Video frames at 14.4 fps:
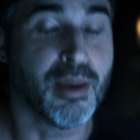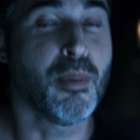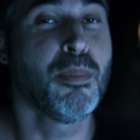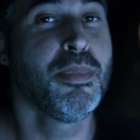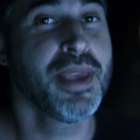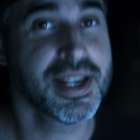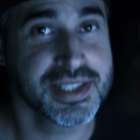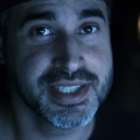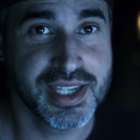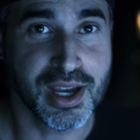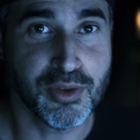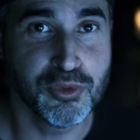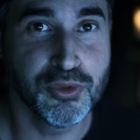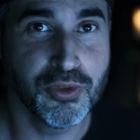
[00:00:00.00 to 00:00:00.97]
Merci
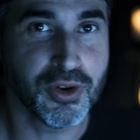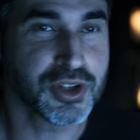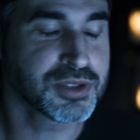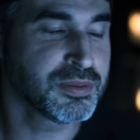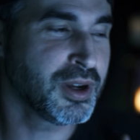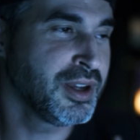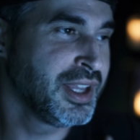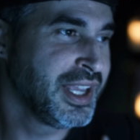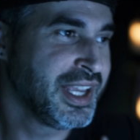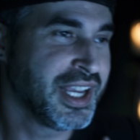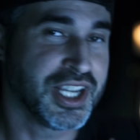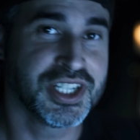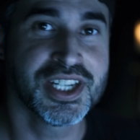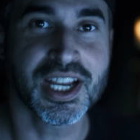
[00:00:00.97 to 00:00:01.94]
à vous, franchement,
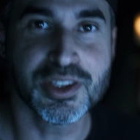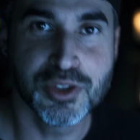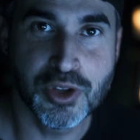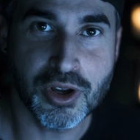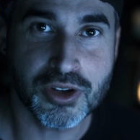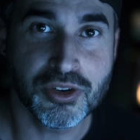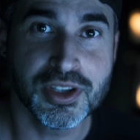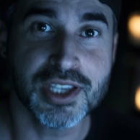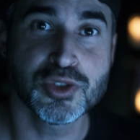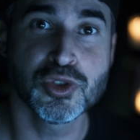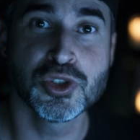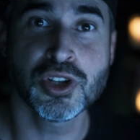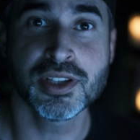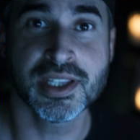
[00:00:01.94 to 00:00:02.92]
j'adore quand il y a
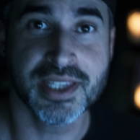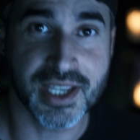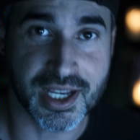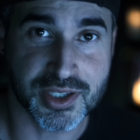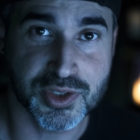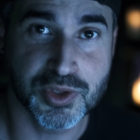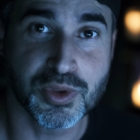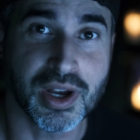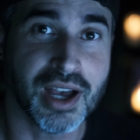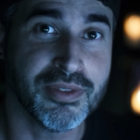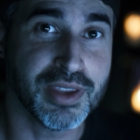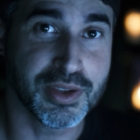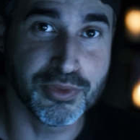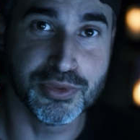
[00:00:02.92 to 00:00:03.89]
ce genre d'interaction
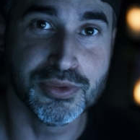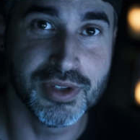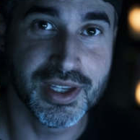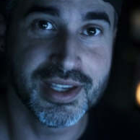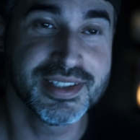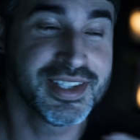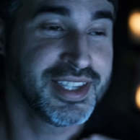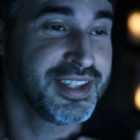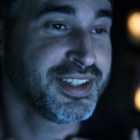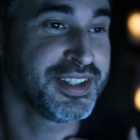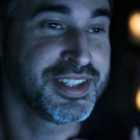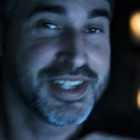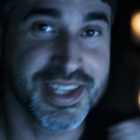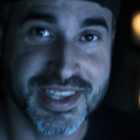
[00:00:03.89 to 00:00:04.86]
avec vous. C'est
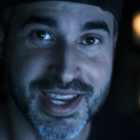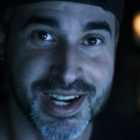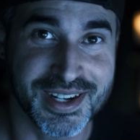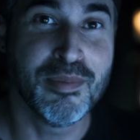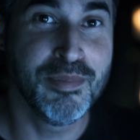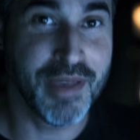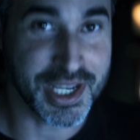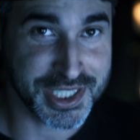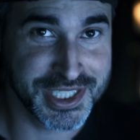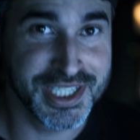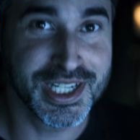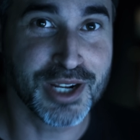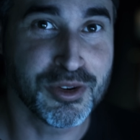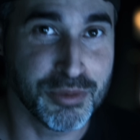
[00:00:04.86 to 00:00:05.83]
génial.
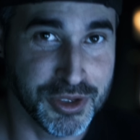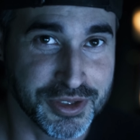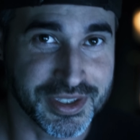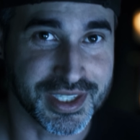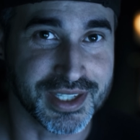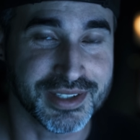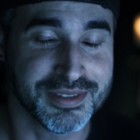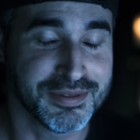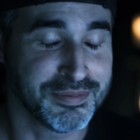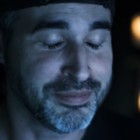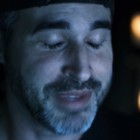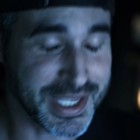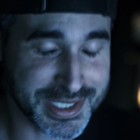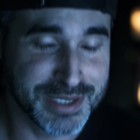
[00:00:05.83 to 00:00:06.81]
Merci la communauté.
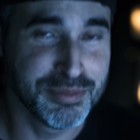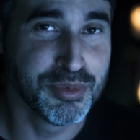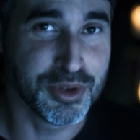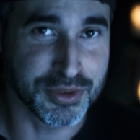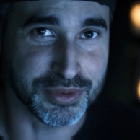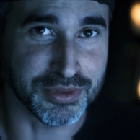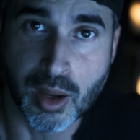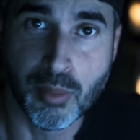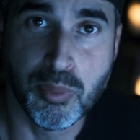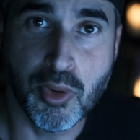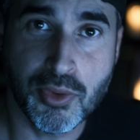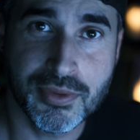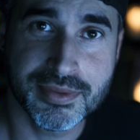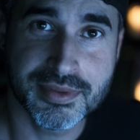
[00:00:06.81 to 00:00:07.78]
Merci beaucoup.
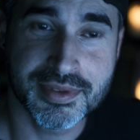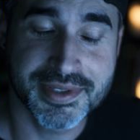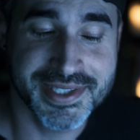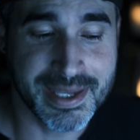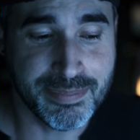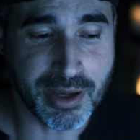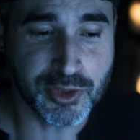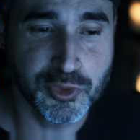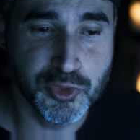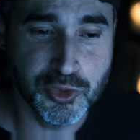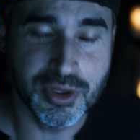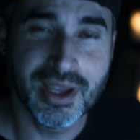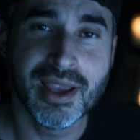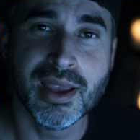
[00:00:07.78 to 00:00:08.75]
Bon, c'est pas
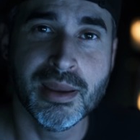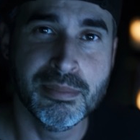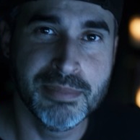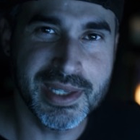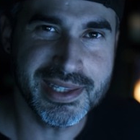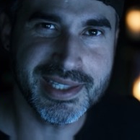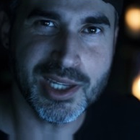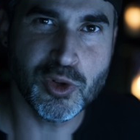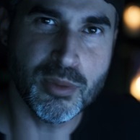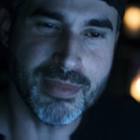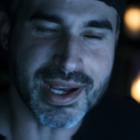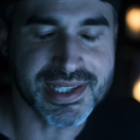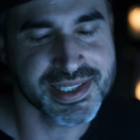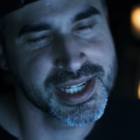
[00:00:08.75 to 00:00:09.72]
tout. Mettez le
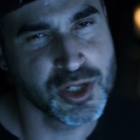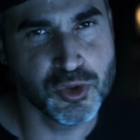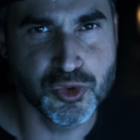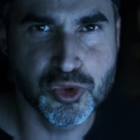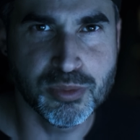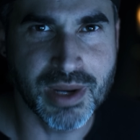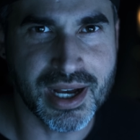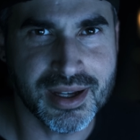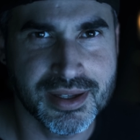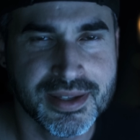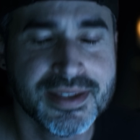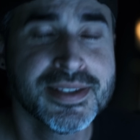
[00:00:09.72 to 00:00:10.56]
masque et le tuba.